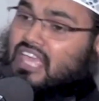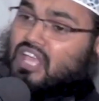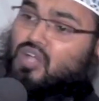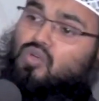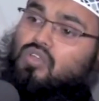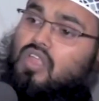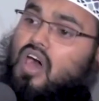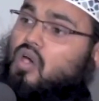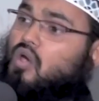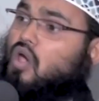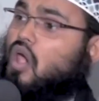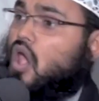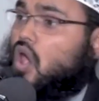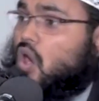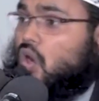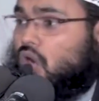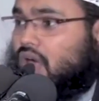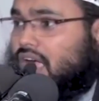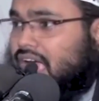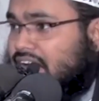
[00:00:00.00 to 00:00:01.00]
এগুলাও
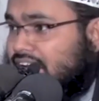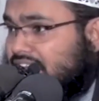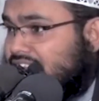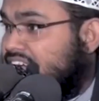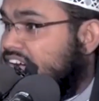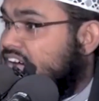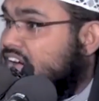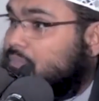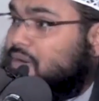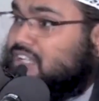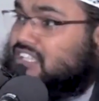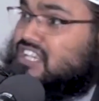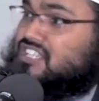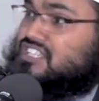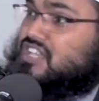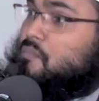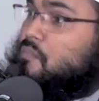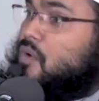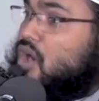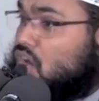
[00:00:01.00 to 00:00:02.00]
অহংকার আমাদের
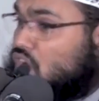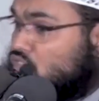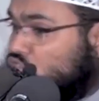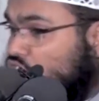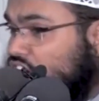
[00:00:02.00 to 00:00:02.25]
যে বড়